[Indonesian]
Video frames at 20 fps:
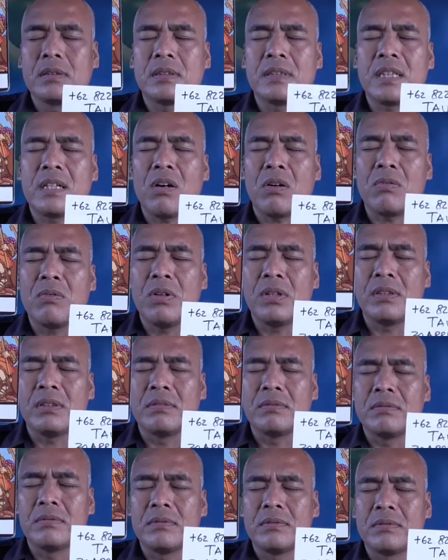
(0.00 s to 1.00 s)
si
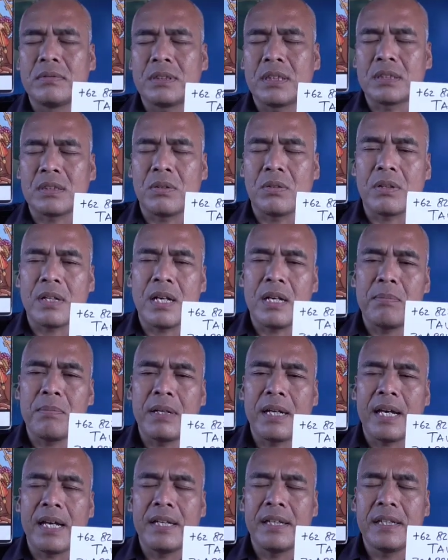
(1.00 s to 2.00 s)
Kokwon seseorang
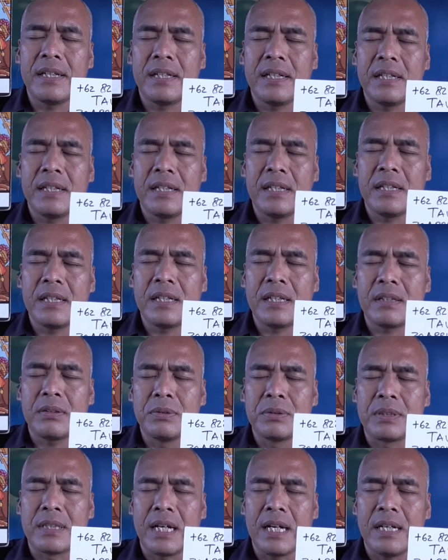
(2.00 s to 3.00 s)
menaik
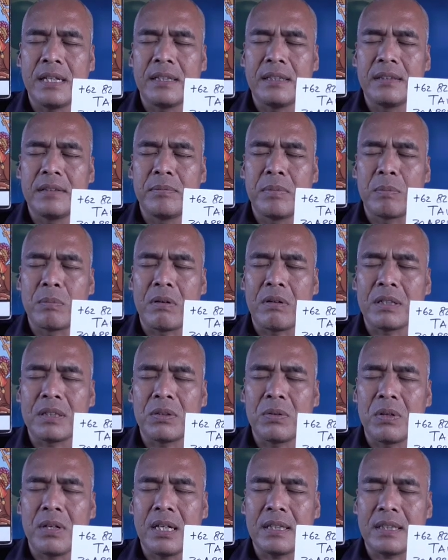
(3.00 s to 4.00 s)
kuda
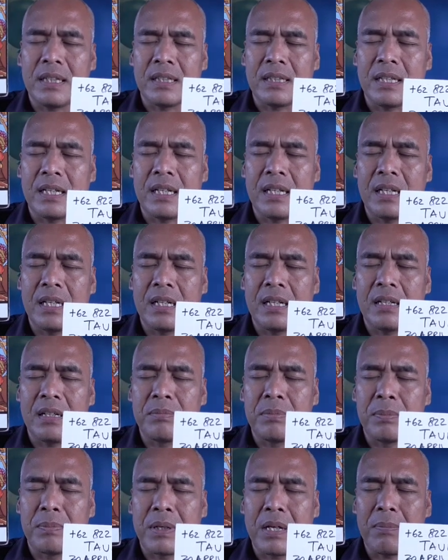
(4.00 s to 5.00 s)
membawa tongkat ada
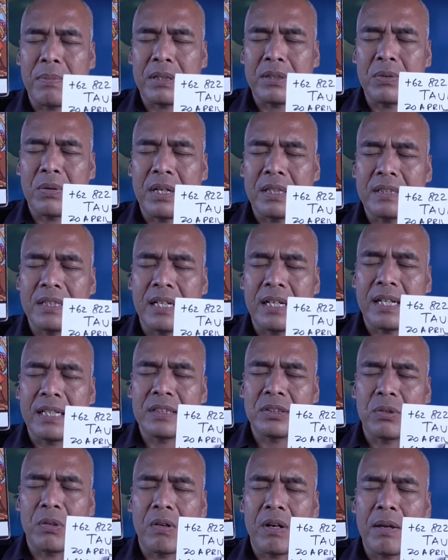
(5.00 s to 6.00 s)
beberapa tongkat yang
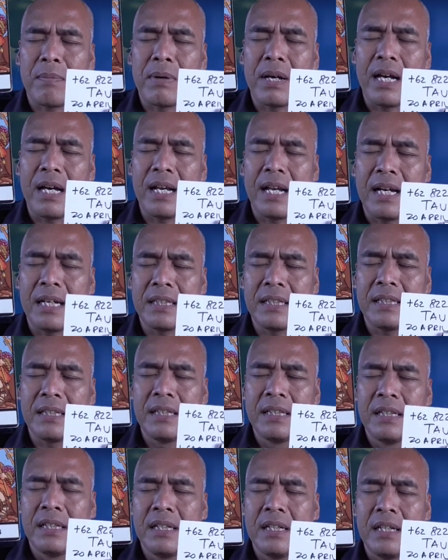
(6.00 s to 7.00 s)
lain seolah menghalangi
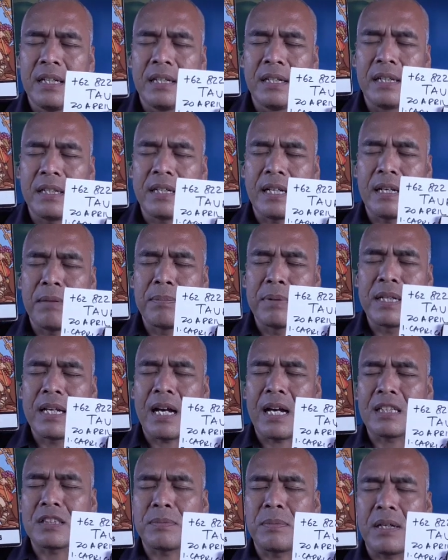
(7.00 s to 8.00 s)
ini dalam
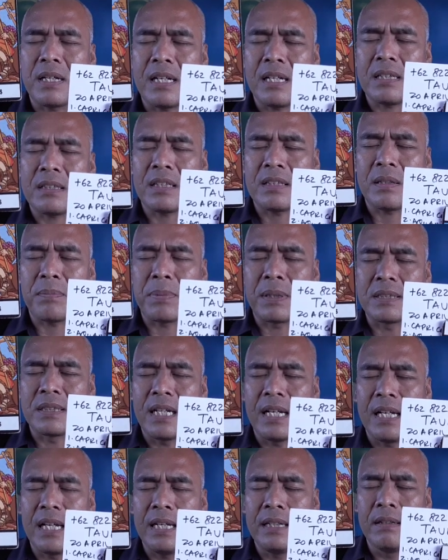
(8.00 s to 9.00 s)
bidang asmara tetap
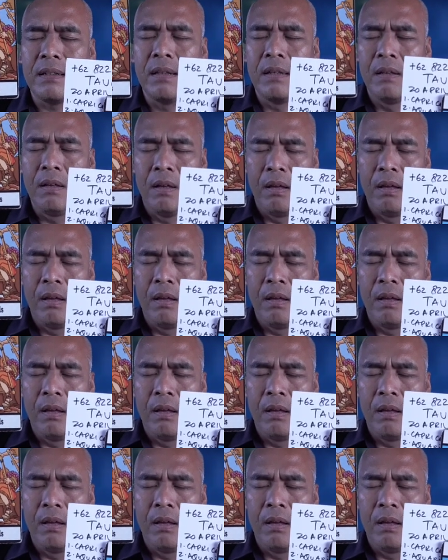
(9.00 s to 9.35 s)
berjalan